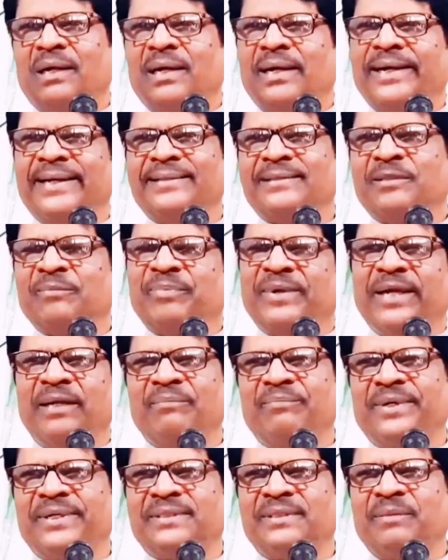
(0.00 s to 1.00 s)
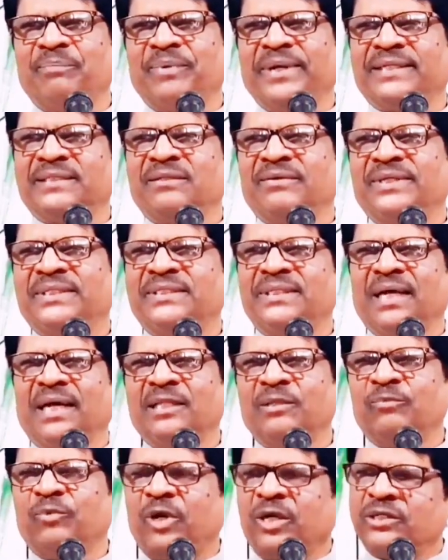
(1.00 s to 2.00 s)
அழைத்து பயன்படுத்தி பேச வச்சு
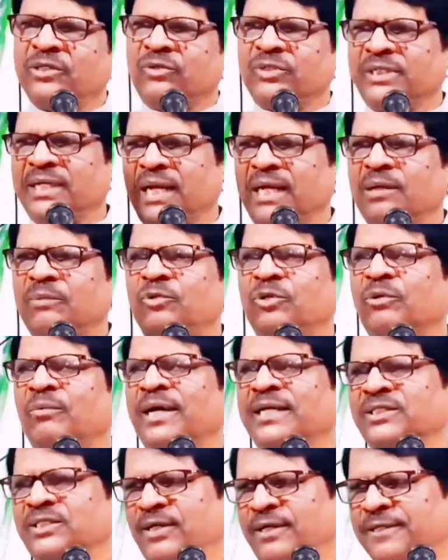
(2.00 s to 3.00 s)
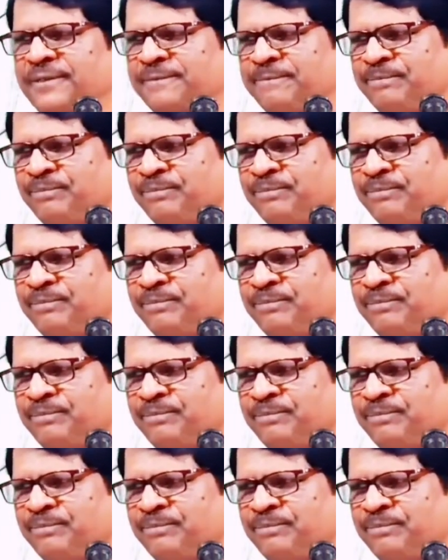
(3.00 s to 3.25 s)
அது போட்டு விட்டாங்க மூணு மாதம்